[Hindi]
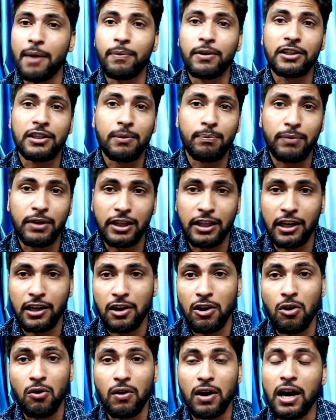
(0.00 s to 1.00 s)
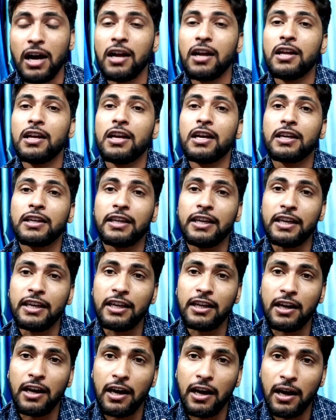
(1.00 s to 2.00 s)
आपने जब भी देखा होगा
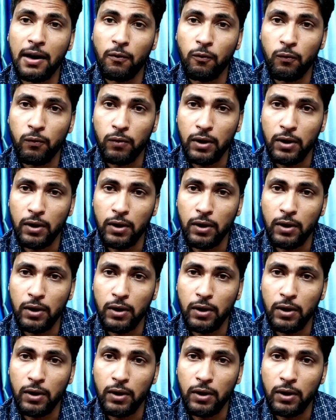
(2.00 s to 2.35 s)
कि आ,